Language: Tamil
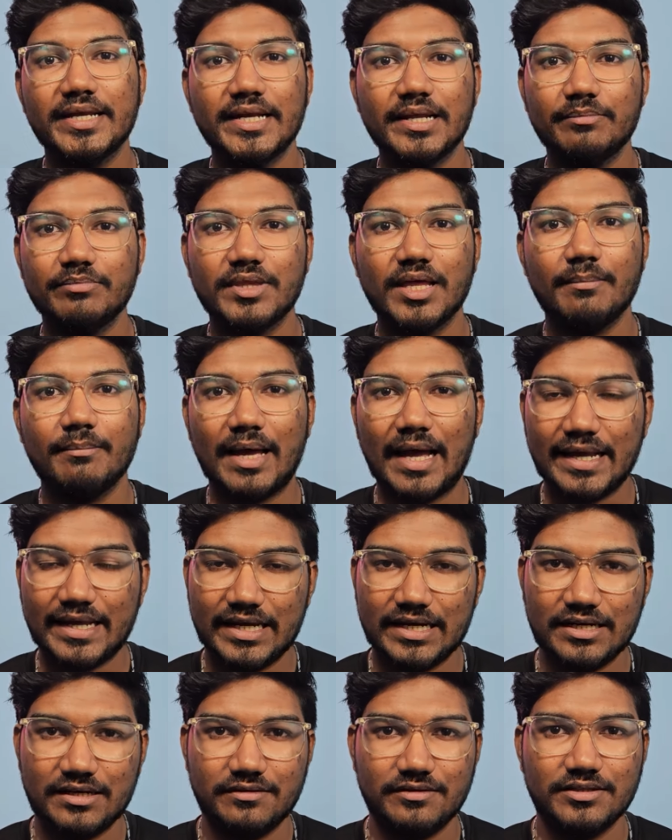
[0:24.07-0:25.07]
இன்டெப்த்தாக பேக்
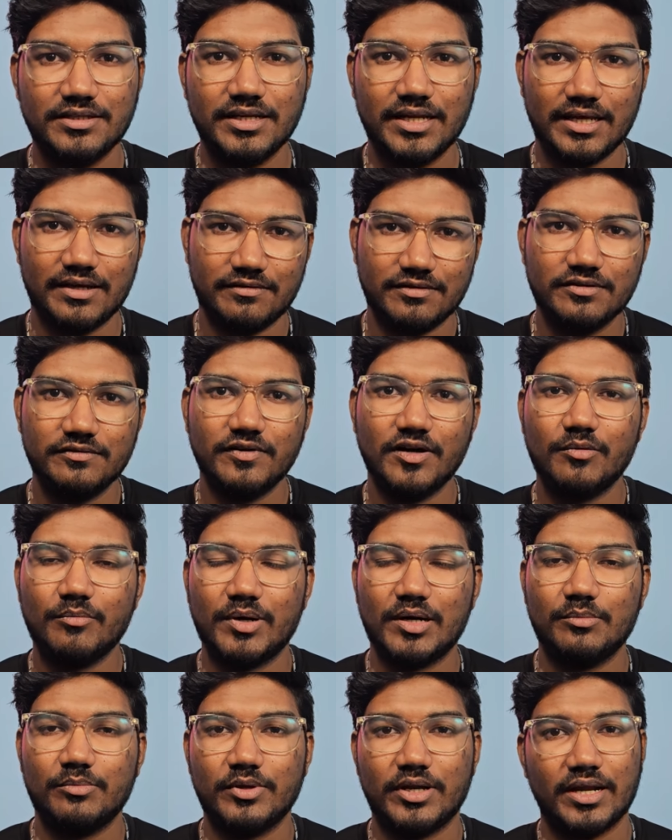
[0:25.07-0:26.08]
எண்டில் வந்து நீங்கள் வந்து ஒர்க்
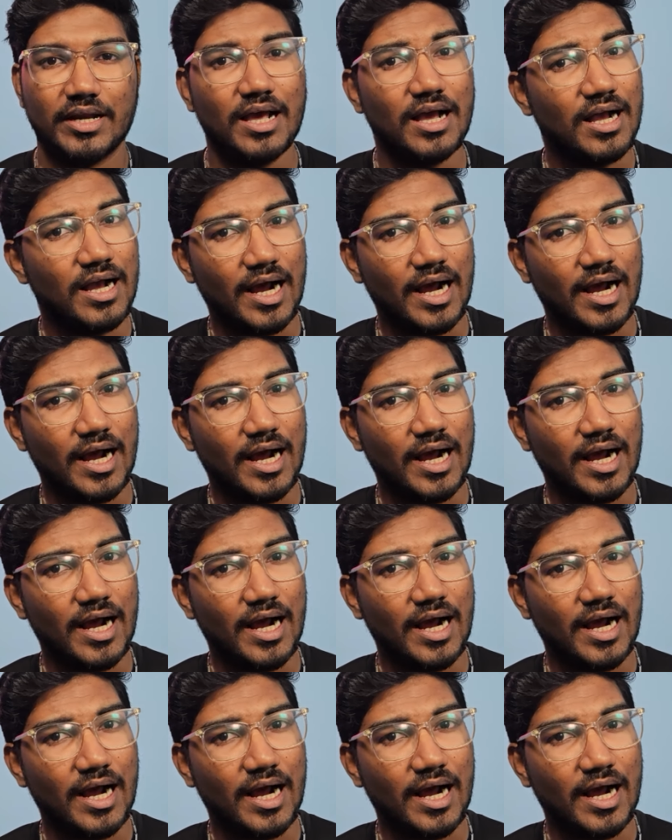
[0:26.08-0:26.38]
பண்ண போகிறீங்கன்னா